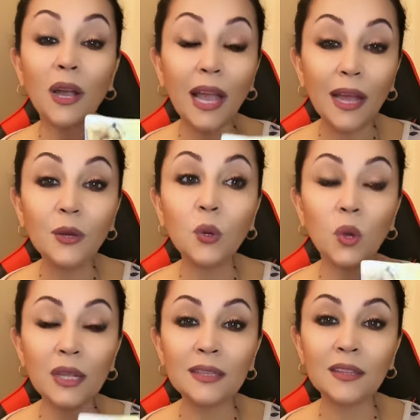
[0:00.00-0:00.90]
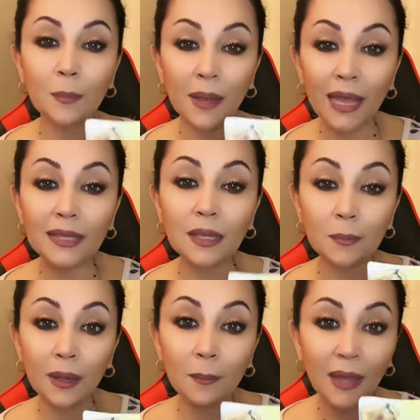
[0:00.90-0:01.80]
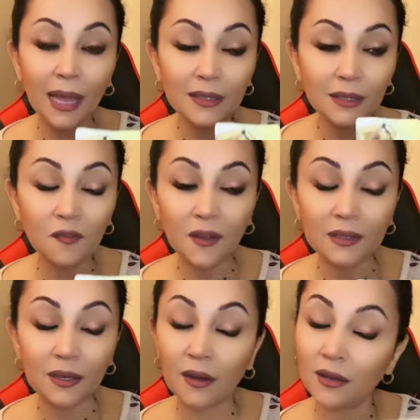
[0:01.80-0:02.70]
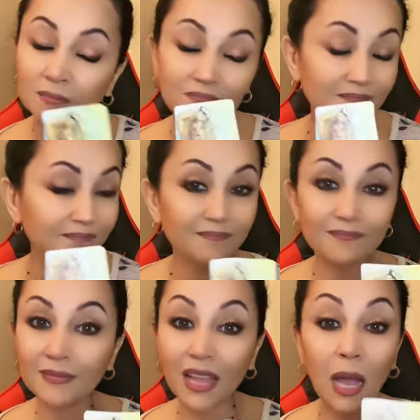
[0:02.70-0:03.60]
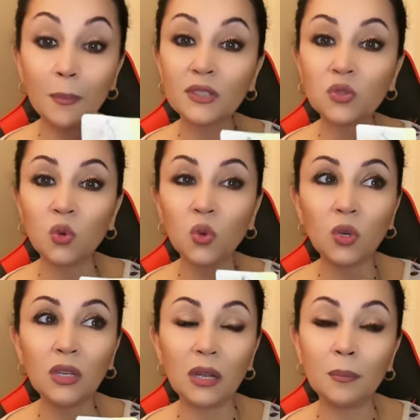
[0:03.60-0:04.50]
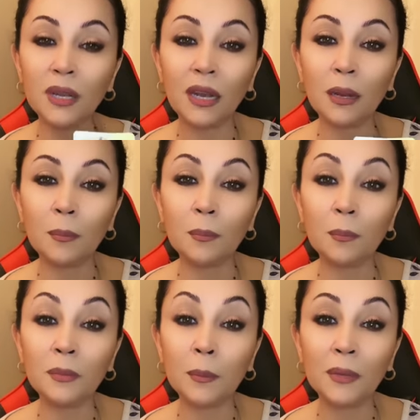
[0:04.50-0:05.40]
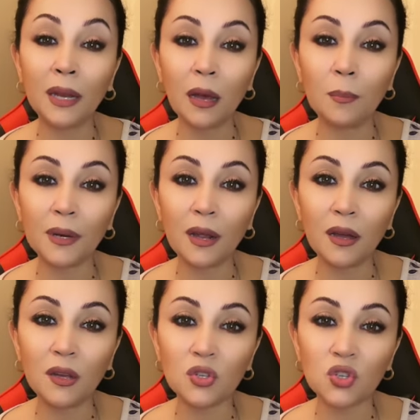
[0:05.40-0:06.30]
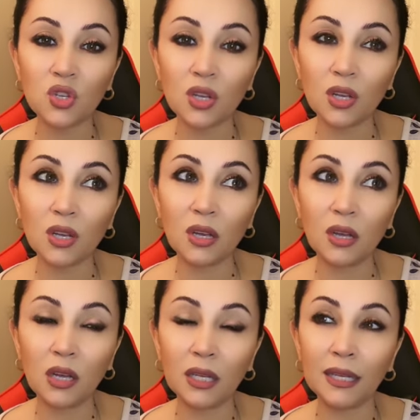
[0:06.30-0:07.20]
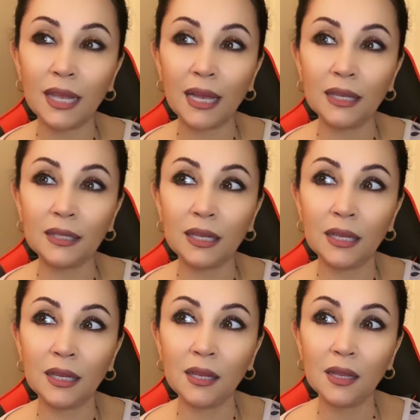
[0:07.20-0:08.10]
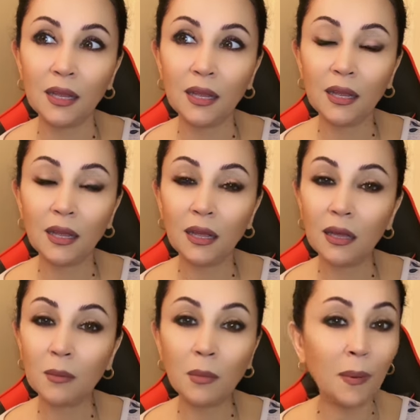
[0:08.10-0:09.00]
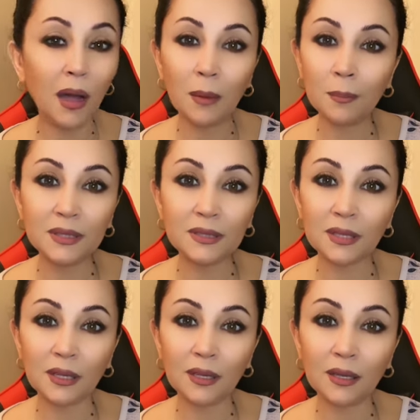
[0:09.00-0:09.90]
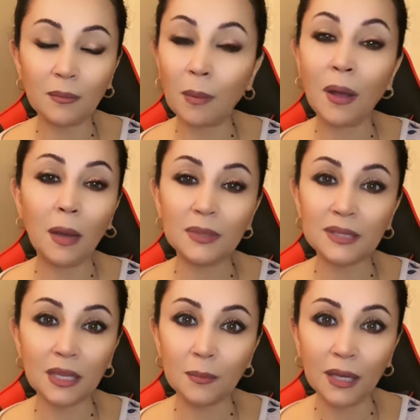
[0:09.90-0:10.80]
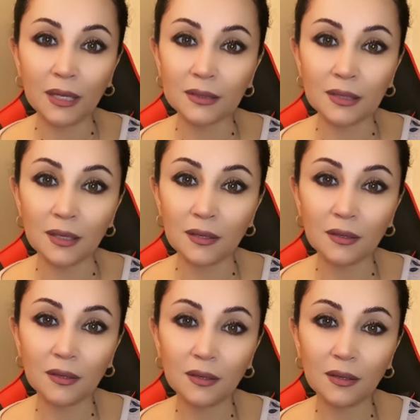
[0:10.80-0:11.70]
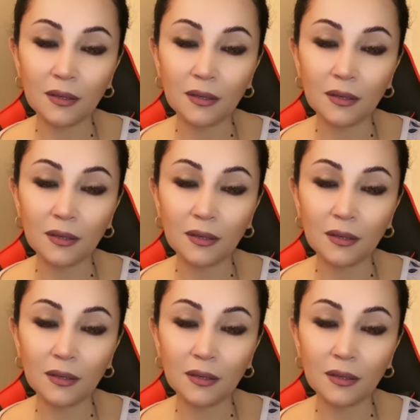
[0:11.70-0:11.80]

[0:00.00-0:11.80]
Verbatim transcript: وكأنه أنت بهيدي بهيدي الفترة عم بتكون من ال من الأبراج آه، يعني ما بقى عم بت ما بقى عم بتسامح كثير